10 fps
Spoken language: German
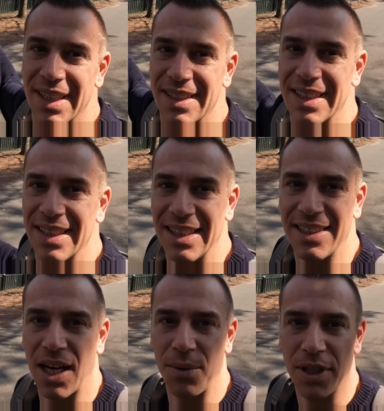das sind die
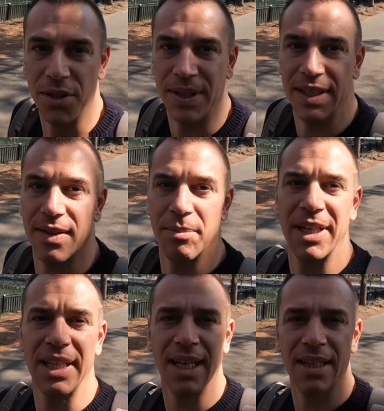Cherry Trees. Wenn
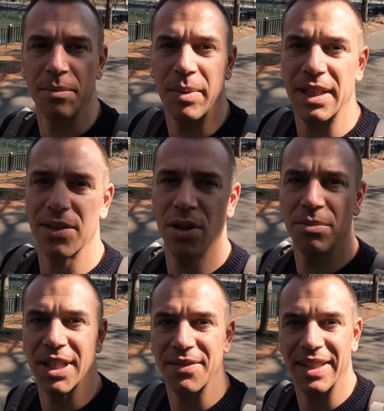man hier Ende März
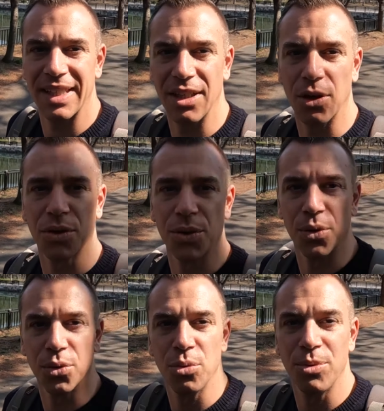kommt, dann werden die auch
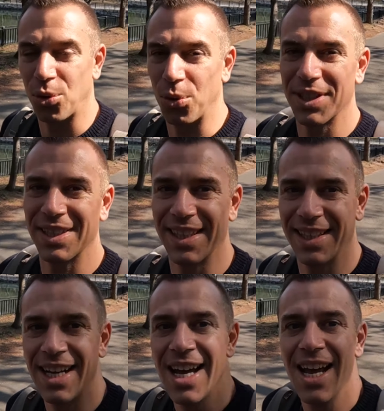so typisch rosa
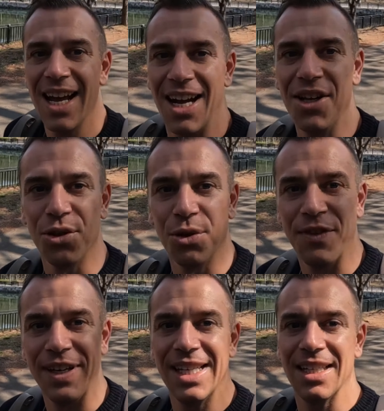sein. Also
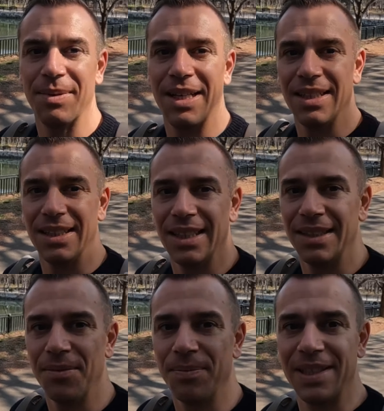wenn ihr jetzt mal
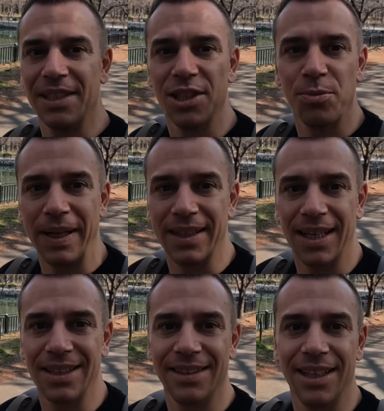ähm, dieses
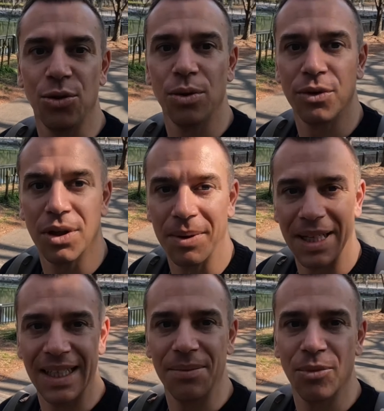Spektakel, dieses Naturwunder mal
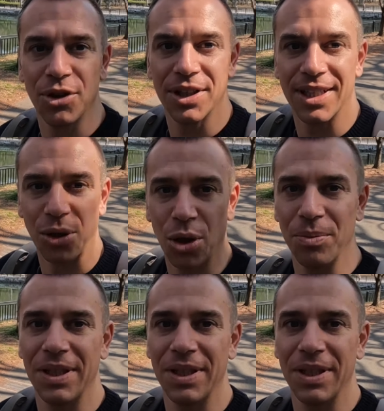erleben möchtet, dann kommt